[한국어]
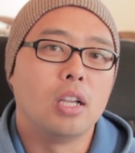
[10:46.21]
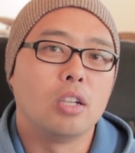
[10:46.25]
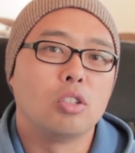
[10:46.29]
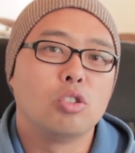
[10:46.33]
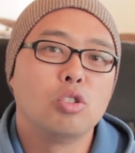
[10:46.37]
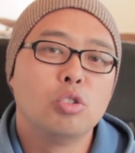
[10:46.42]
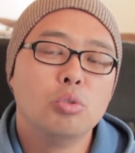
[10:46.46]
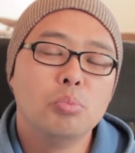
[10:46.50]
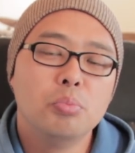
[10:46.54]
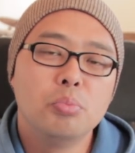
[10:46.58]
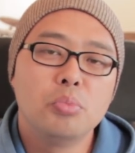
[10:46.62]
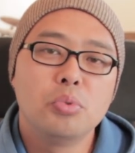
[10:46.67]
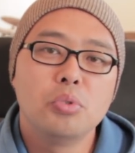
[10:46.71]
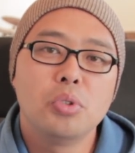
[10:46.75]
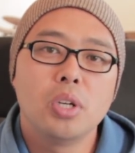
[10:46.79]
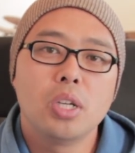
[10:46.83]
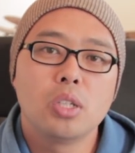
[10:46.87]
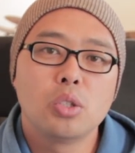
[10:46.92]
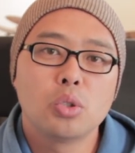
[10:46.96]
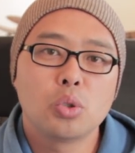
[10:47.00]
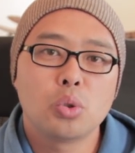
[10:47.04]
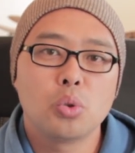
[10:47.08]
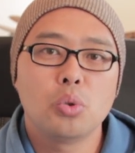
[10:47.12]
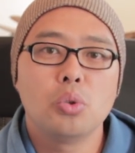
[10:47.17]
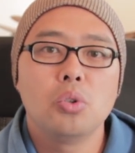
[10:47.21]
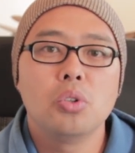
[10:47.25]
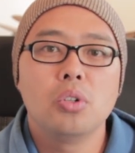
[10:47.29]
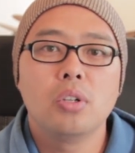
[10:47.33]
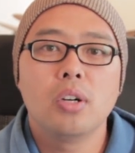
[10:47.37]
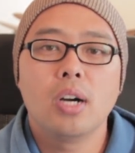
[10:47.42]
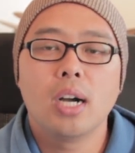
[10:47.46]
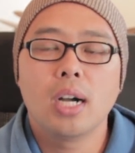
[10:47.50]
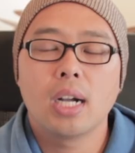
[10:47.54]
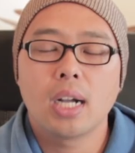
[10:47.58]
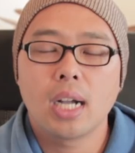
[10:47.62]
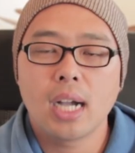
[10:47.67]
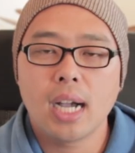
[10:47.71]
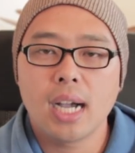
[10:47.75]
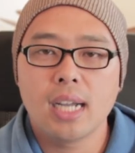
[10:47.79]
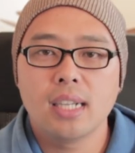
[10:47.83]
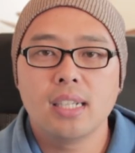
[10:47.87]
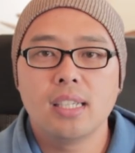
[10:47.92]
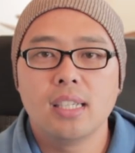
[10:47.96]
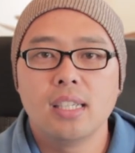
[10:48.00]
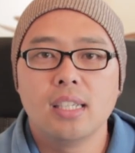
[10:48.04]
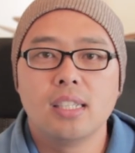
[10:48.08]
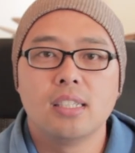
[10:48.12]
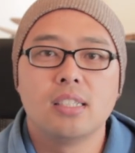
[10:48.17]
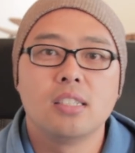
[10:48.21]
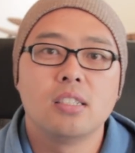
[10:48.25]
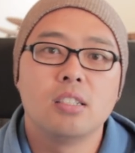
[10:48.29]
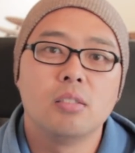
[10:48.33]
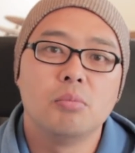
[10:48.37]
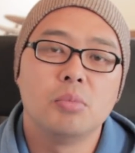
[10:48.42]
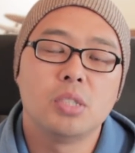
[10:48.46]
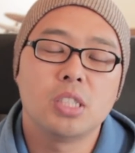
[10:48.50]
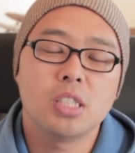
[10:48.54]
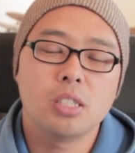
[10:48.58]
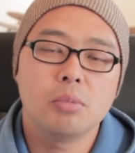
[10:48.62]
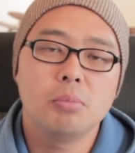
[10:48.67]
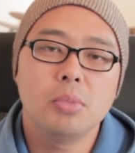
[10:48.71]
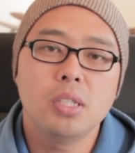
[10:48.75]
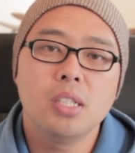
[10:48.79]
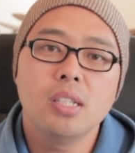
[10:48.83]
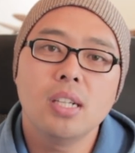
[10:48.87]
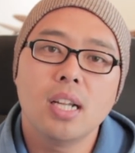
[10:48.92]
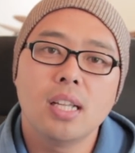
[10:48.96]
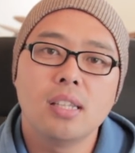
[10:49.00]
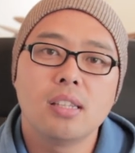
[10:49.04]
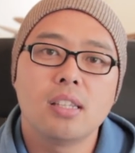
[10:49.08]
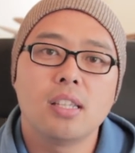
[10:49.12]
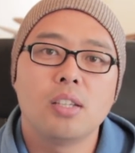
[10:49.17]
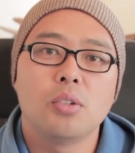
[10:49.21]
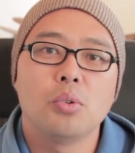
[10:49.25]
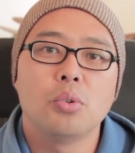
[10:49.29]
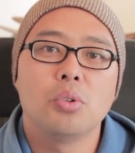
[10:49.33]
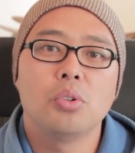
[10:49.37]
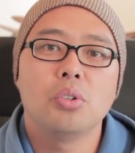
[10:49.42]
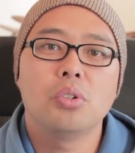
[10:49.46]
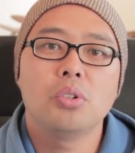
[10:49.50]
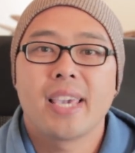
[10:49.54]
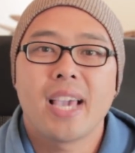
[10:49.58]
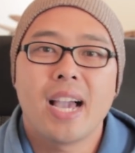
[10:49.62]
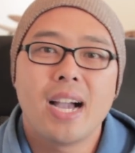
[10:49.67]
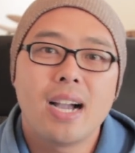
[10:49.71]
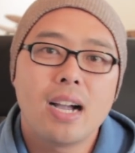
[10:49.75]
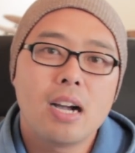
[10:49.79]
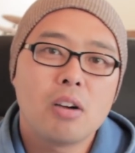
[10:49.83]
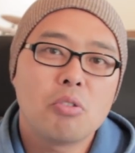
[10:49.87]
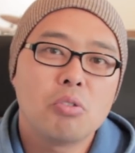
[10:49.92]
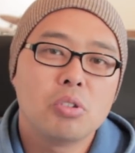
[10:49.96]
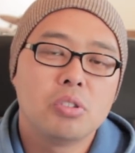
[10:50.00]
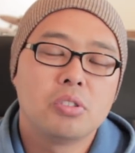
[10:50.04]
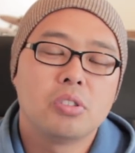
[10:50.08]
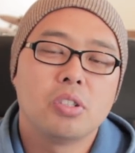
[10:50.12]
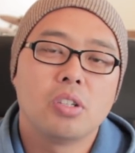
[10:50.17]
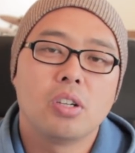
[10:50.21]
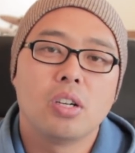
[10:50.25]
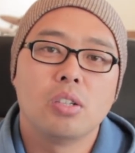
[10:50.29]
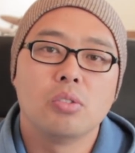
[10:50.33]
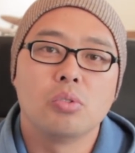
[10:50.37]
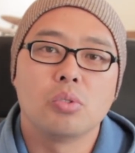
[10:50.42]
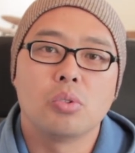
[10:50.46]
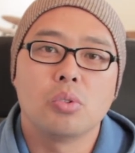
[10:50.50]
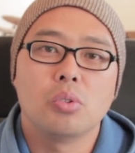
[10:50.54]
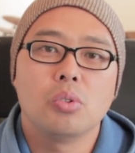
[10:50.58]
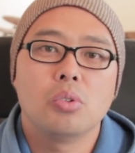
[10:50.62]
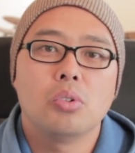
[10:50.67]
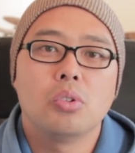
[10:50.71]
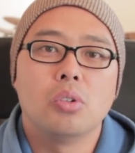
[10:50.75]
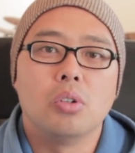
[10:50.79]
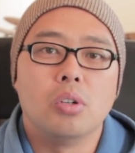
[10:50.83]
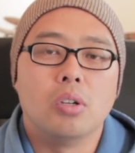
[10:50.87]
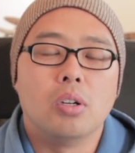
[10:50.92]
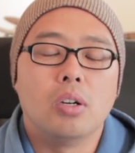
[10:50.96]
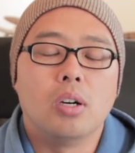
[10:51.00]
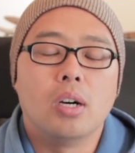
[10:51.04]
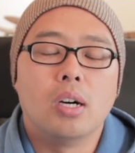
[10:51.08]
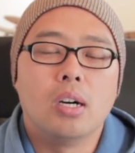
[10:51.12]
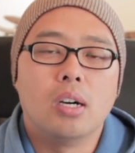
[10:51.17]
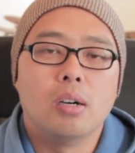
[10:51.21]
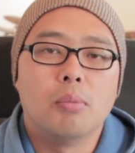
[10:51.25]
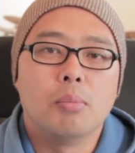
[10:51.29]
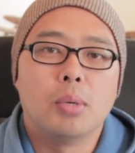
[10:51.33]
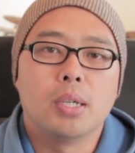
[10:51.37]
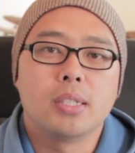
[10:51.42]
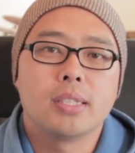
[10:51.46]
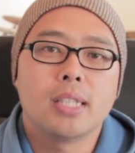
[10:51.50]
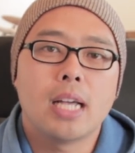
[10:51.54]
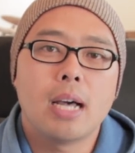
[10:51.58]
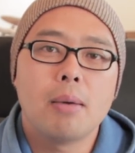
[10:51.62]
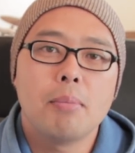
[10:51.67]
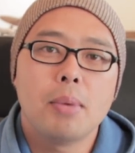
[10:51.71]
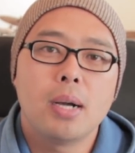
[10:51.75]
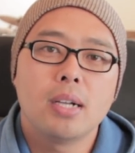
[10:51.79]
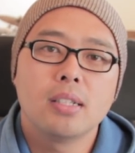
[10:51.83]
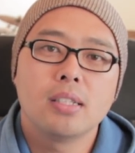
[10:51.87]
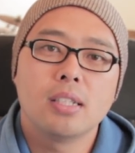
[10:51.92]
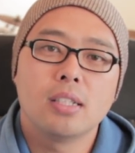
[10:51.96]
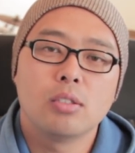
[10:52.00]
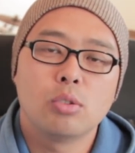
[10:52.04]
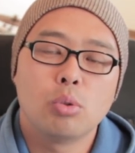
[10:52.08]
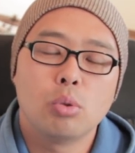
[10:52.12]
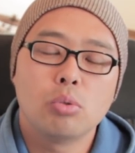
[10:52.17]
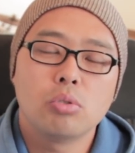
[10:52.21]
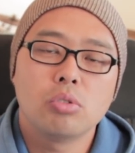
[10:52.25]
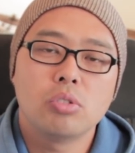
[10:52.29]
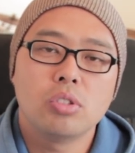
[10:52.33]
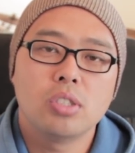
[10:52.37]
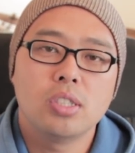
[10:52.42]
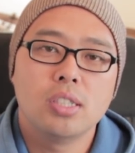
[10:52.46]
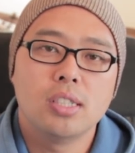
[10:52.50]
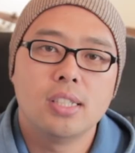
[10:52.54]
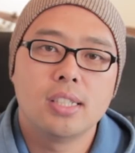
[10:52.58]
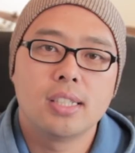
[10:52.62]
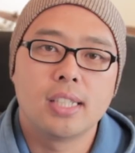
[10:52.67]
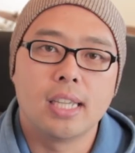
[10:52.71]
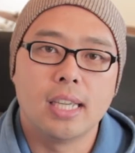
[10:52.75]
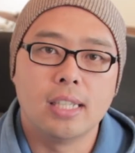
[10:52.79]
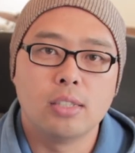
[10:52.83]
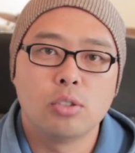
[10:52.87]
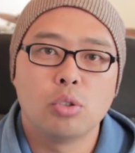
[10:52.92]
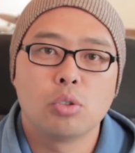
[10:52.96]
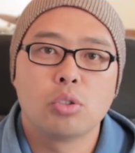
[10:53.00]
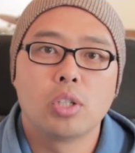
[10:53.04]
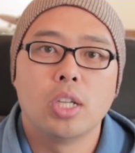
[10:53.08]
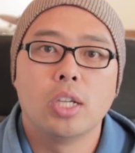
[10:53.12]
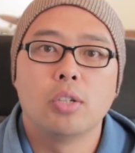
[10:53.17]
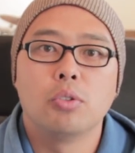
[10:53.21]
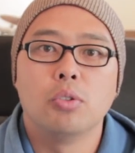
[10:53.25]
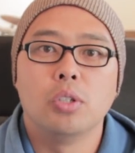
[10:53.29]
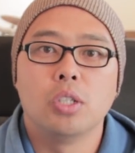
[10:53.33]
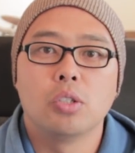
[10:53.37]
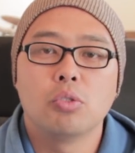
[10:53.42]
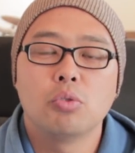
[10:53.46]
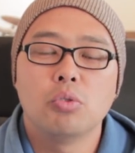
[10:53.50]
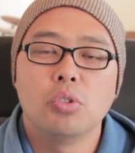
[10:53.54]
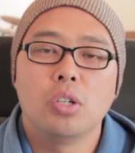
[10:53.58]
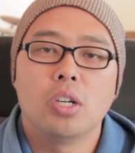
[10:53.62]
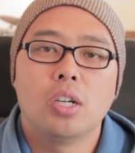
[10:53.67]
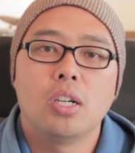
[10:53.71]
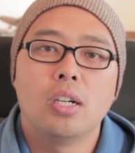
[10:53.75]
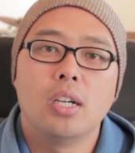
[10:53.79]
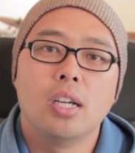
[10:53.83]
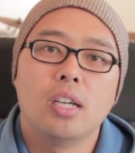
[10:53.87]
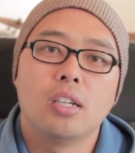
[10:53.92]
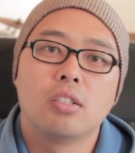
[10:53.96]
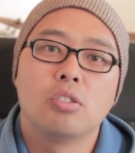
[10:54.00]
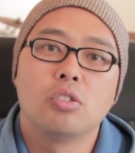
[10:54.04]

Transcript: 군부의 총과 칼이 지금 시민한테로 향하고 있어가지고 막 사망자 속출이 계속되고 있고요.